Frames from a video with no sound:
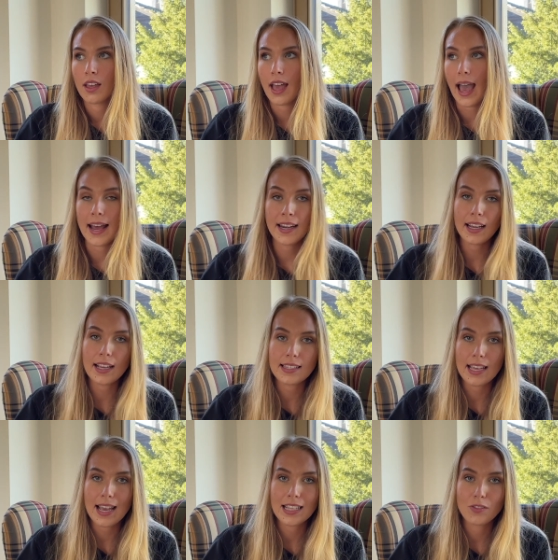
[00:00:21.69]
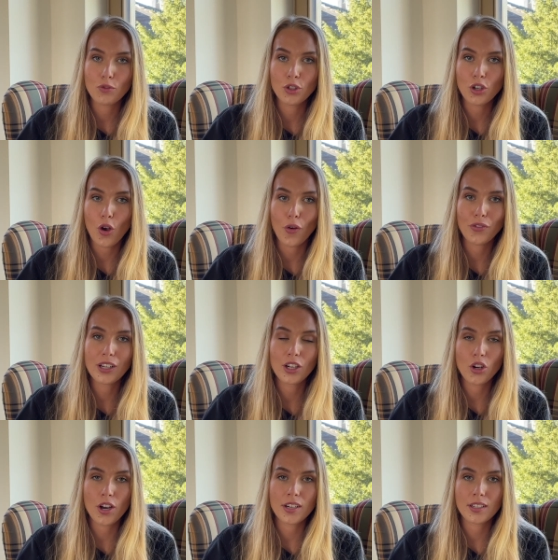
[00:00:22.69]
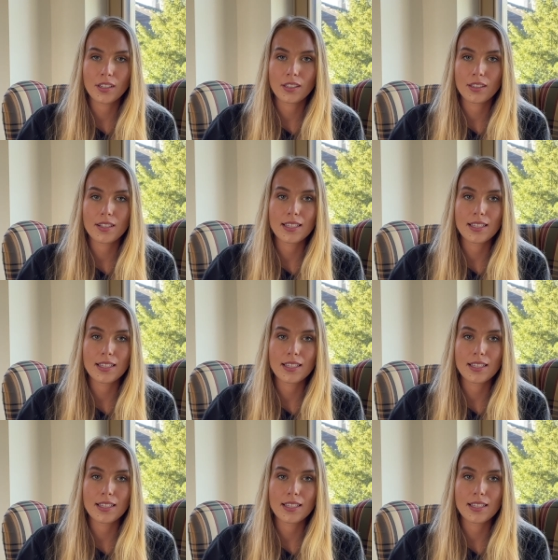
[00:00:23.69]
Andererseits würden auch viele Leute